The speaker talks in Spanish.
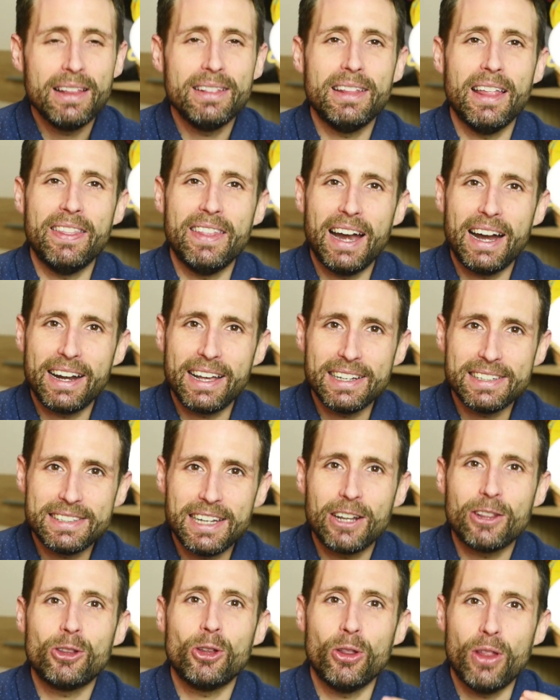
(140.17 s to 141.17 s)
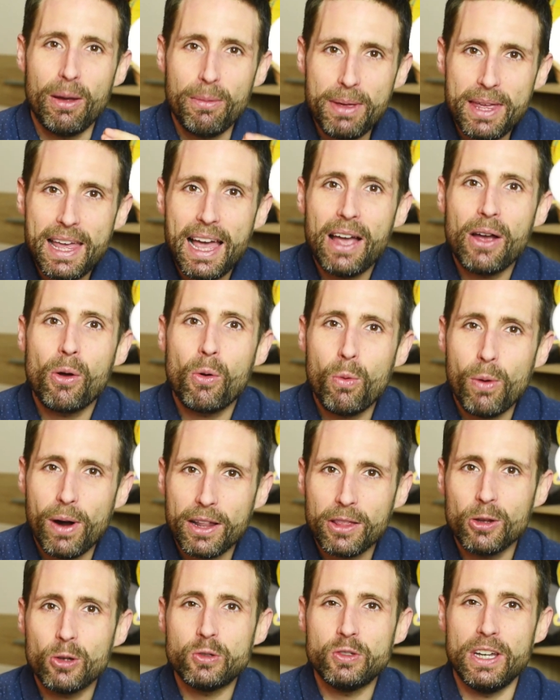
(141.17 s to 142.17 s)
Tendrán que estar todavía en
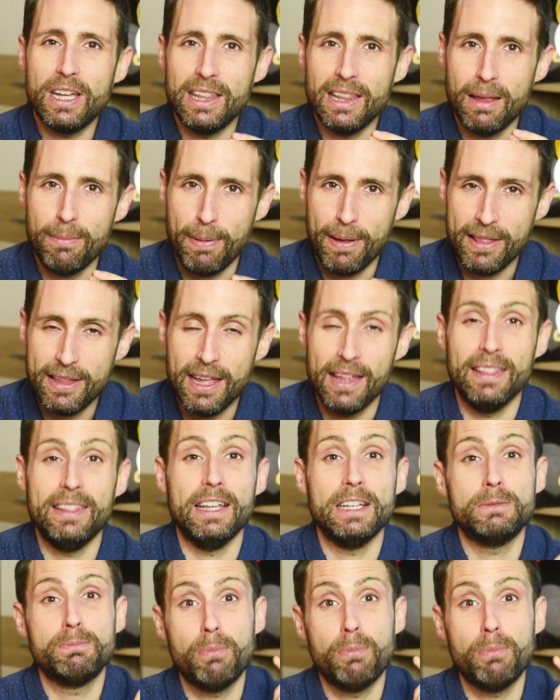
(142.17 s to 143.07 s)
cuartos independientes,